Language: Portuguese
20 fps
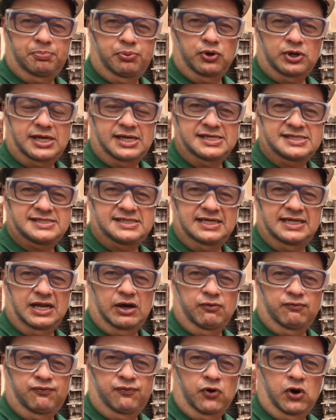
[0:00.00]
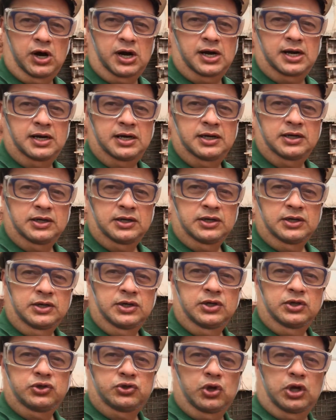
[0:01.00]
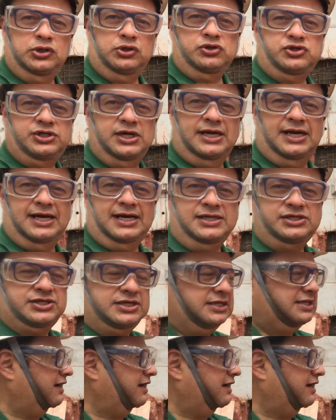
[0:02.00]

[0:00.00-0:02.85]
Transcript: porque se não for, todo o tirante